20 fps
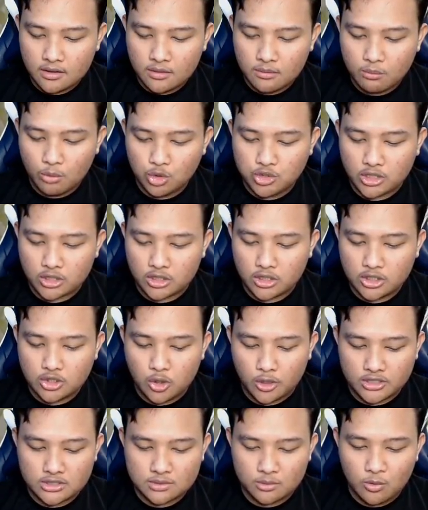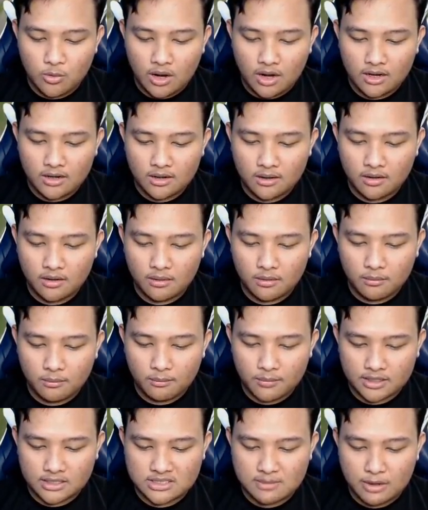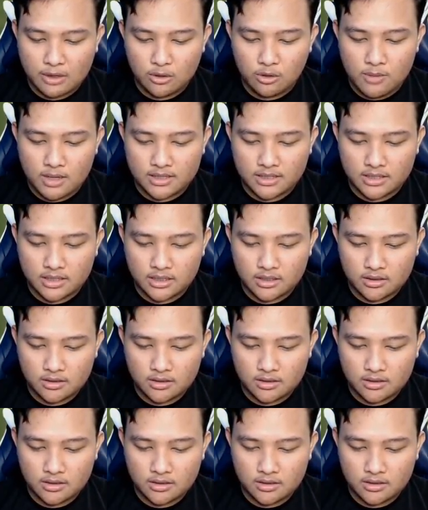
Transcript: Buset ini join semua. Meta zaman dulu banget ini.